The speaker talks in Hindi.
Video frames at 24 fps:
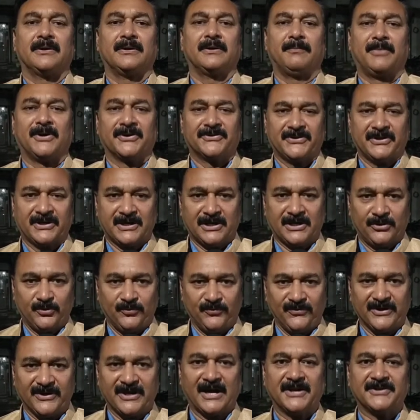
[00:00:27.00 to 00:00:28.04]
बक्सर का जो
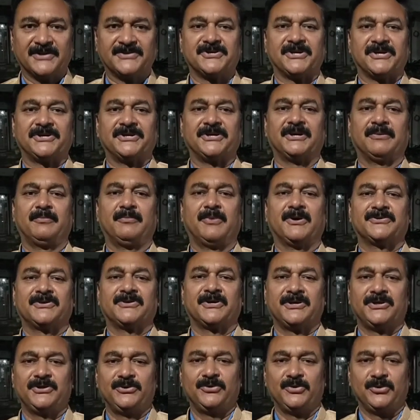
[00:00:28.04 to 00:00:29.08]
विकास चाहिए बक्सर
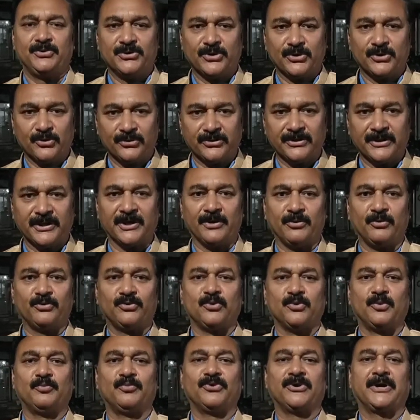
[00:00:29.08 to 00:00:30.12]
की जो ज़रूरतें हैं
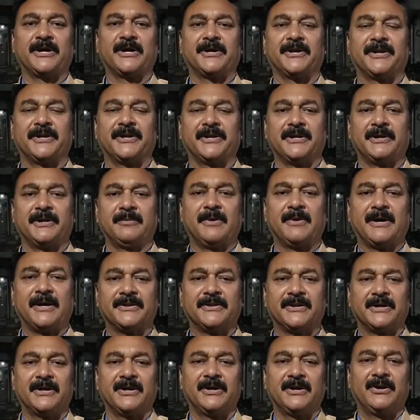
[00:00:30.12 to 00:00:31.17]
उसको पूरा करने की बात
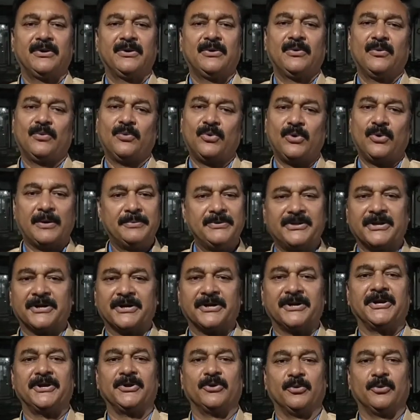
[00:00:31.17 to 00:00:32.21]
है वो अभी तक
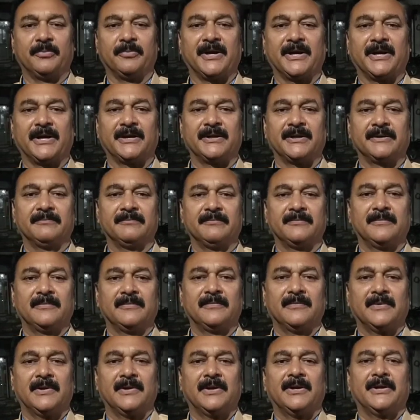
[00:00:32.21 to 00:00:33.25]
नहीं हो पाया है
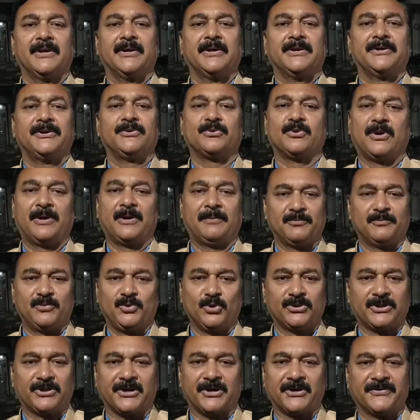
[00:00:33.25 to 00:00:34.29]
इसको हम दो
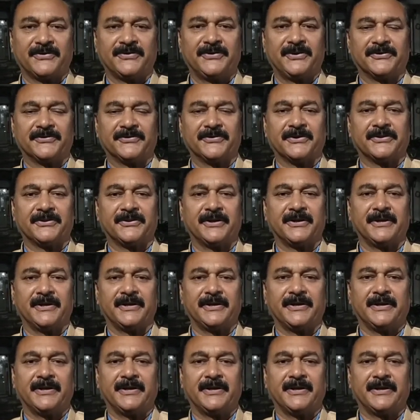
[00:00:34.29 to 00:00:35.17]
तरह से देख सकते हैं